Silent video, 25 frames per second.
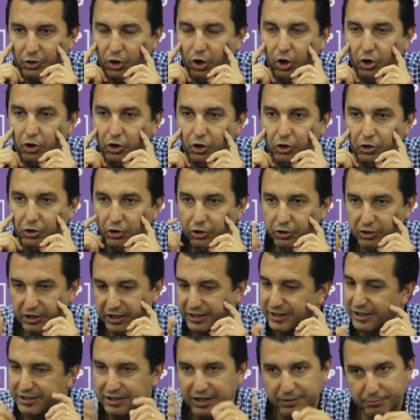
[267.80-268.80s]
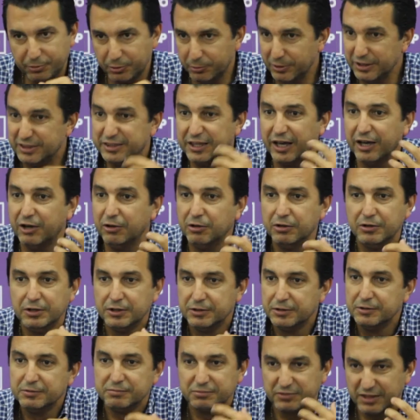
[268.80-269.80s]
No, no, no, es que ya he aprovechado
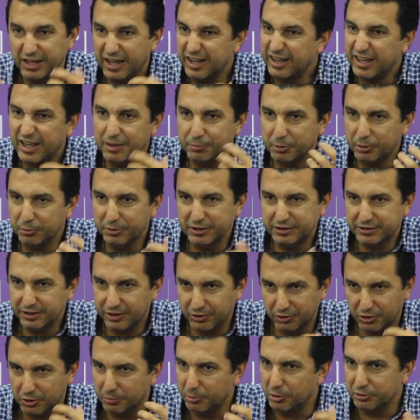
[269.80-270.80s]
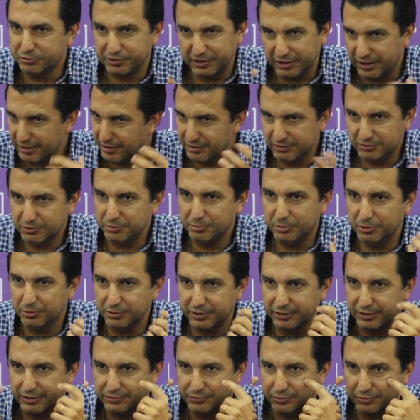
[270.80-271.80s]
ya que he aprovechado y como lo tenía dentro, pues
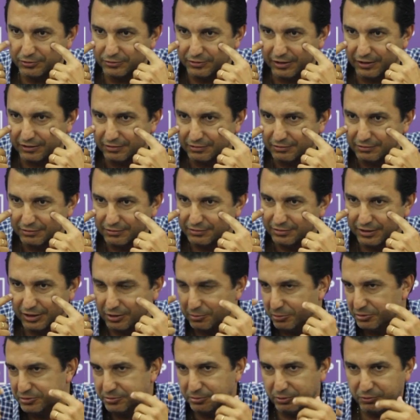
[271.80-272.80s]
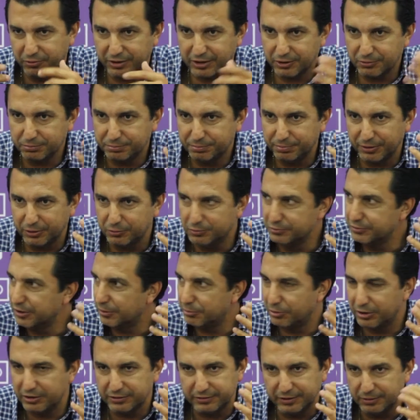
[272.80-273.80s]
lo quería soltar. O sea, como si me hubiera
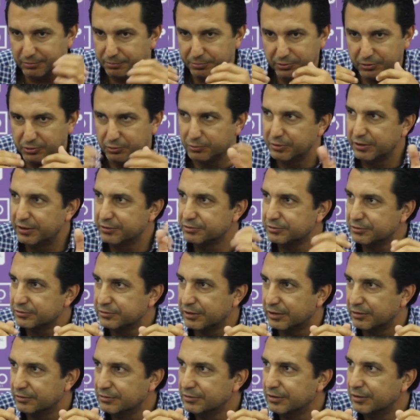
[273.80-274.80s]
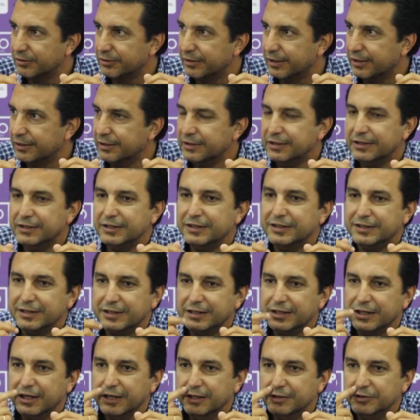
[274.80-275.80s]
preguntado por el tiempo, lo hubiera soltado, la verdad.
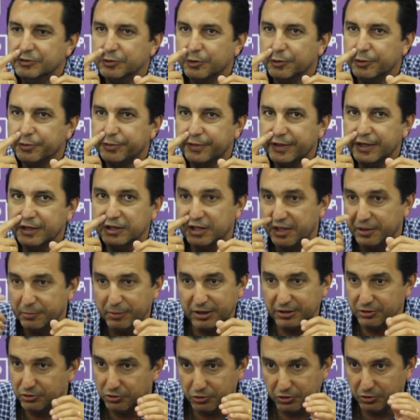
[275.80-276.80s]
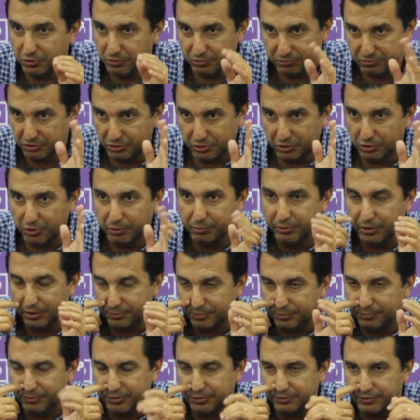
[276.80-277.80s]
Entonces, además, yo no lo, yo no lo
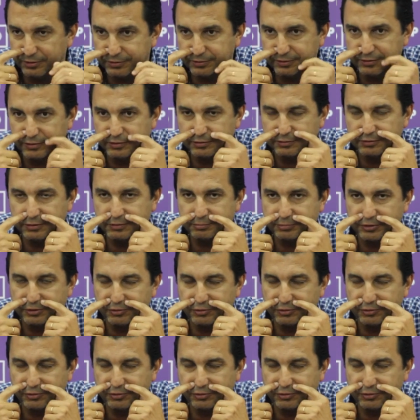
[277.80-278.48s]
veo, a mí me lo dicen, ¿no?